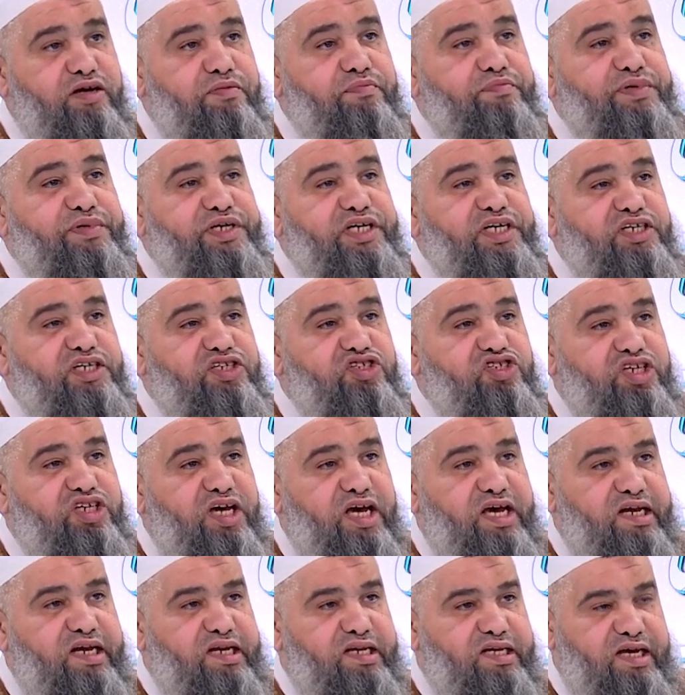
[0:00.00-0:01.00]

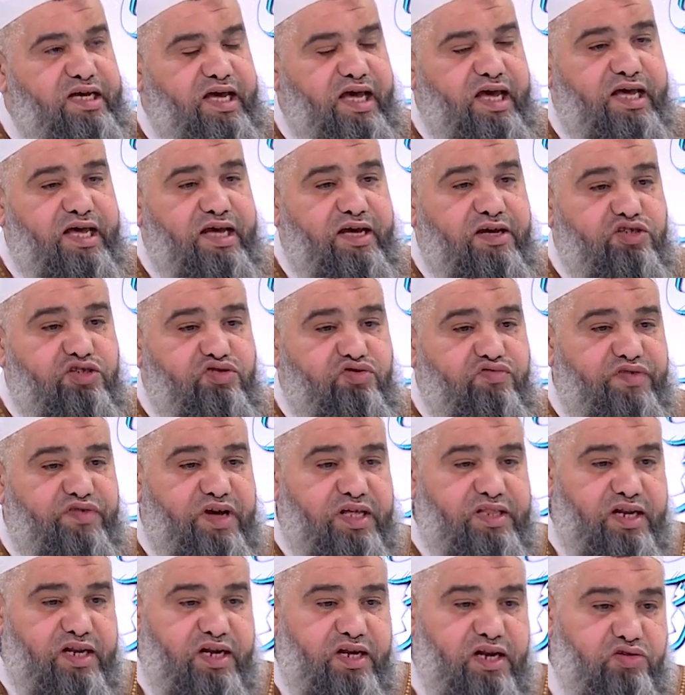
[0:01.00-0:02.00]
بجهلها شوف
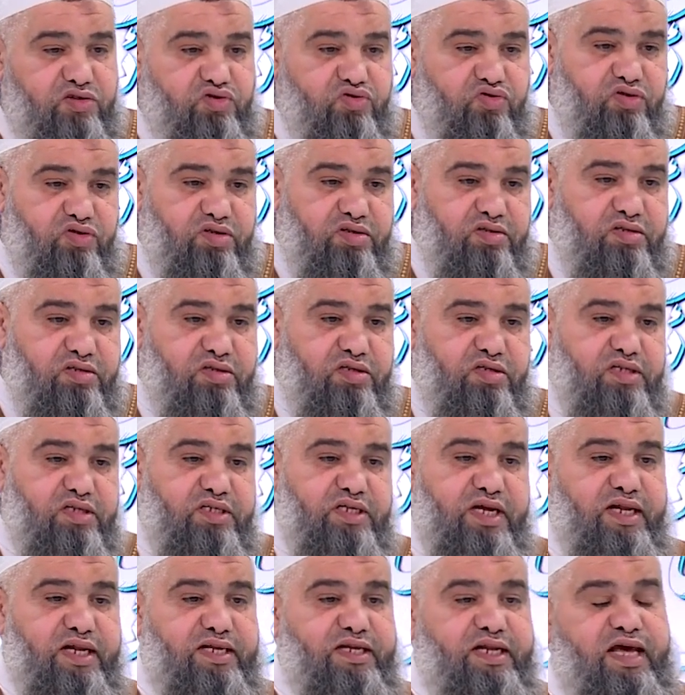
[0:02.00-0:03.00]
هذا الرجل
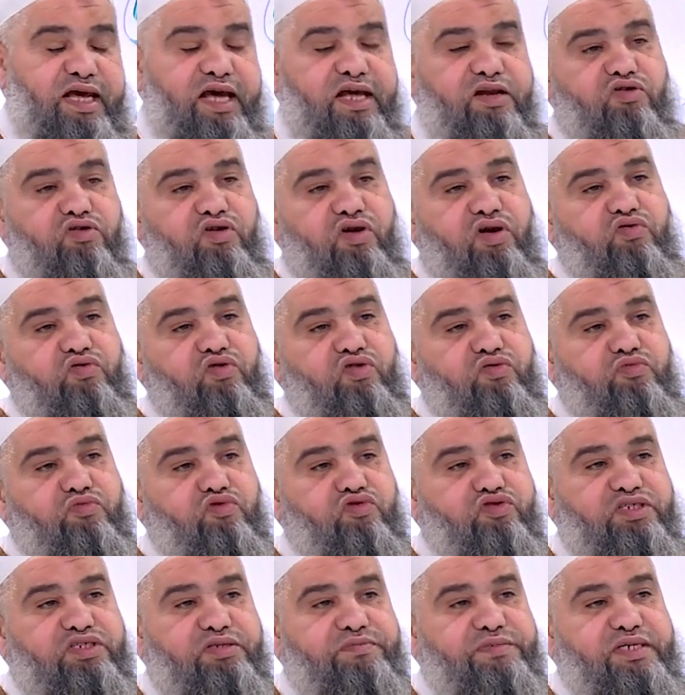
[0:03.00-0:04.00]
يعني الآن
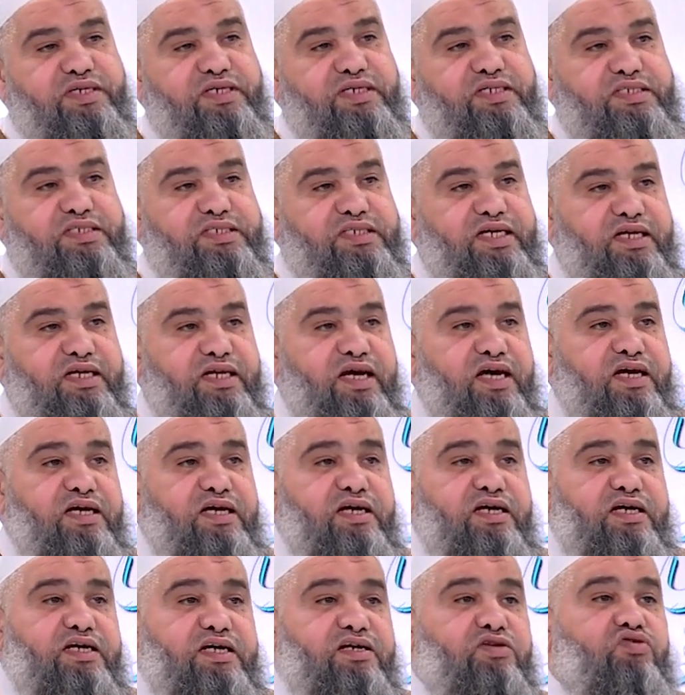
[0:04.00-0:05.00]
عمره سبعين سنة
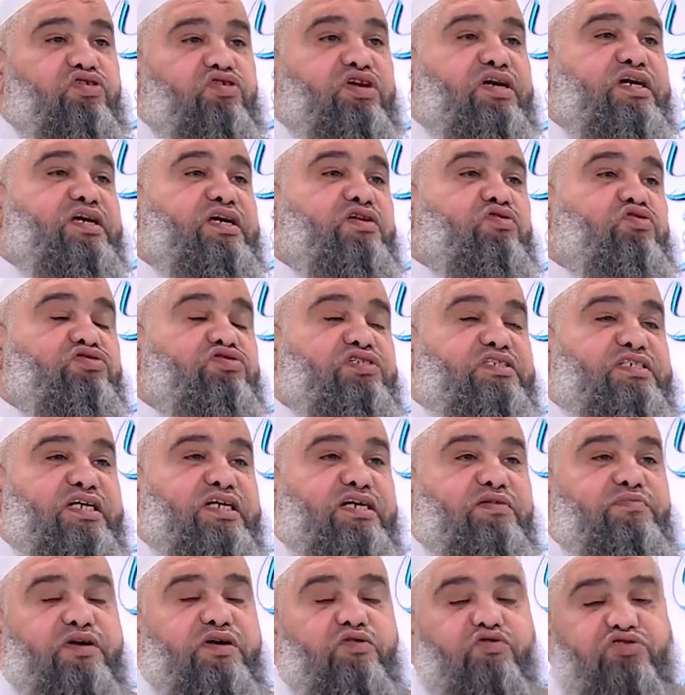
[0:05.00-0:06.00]
يقول لك كي كنت
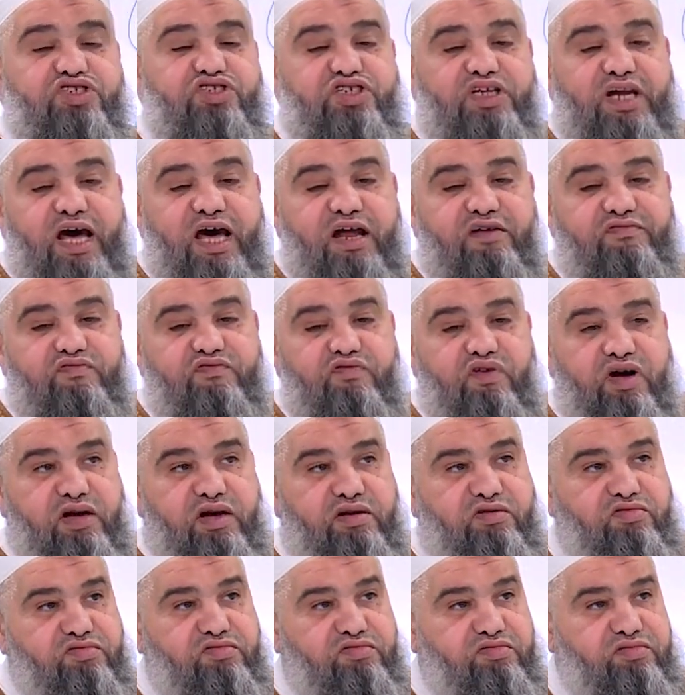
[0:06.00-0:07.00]
صغير ما كنتش نعرف
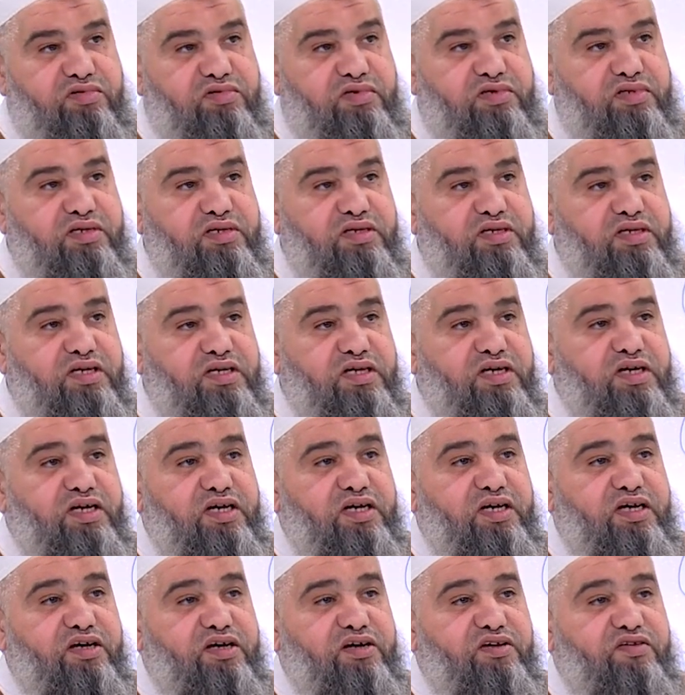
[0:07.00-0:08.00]
والو
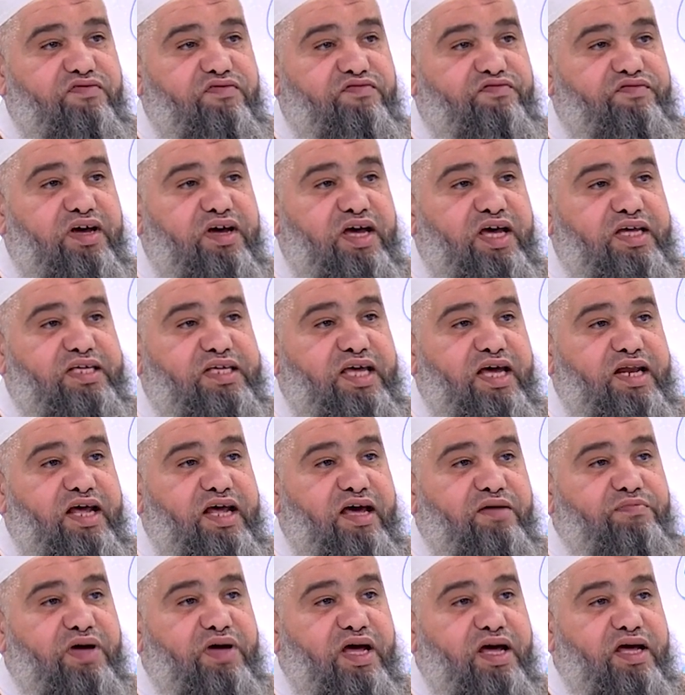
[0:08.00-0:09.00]

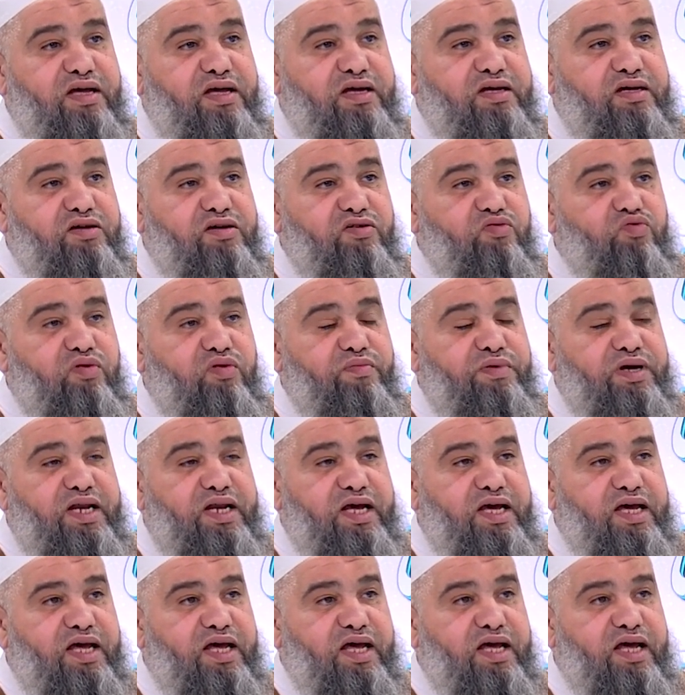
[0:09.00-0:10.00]
فاحتلم
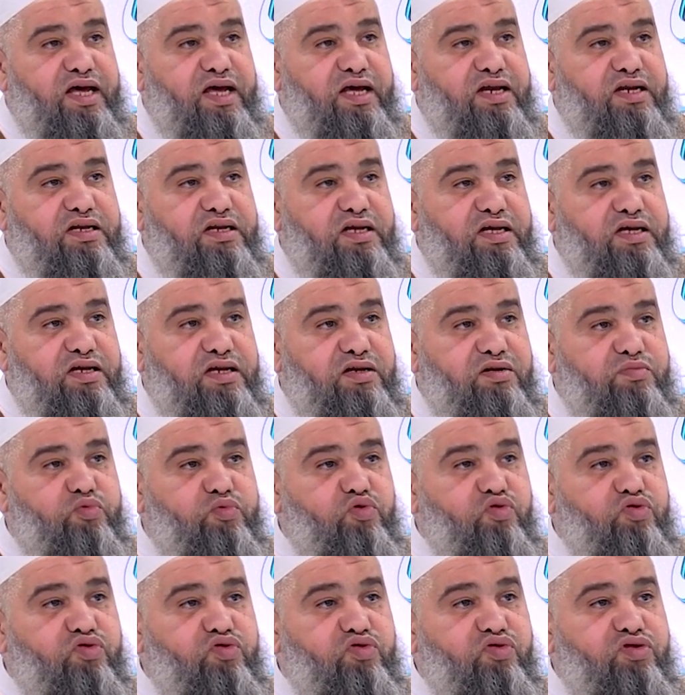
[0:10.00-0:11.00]
وبلغ
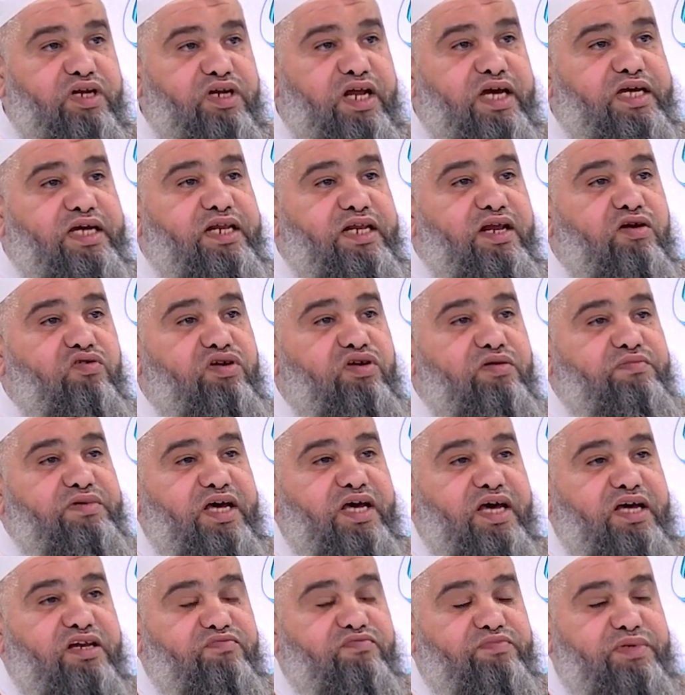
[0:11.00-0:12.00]
البلوغ لكنه لم
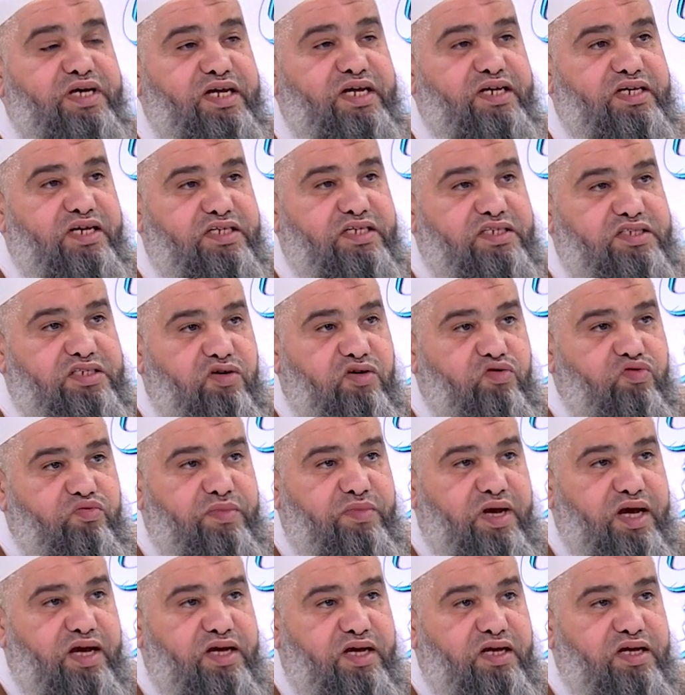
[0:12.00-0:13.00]
يعرف بأن
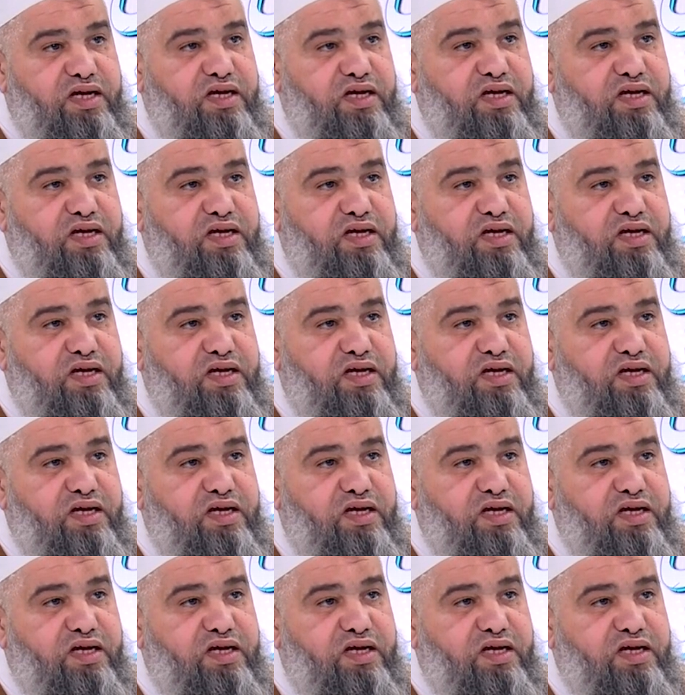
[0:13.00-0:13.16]
الصوم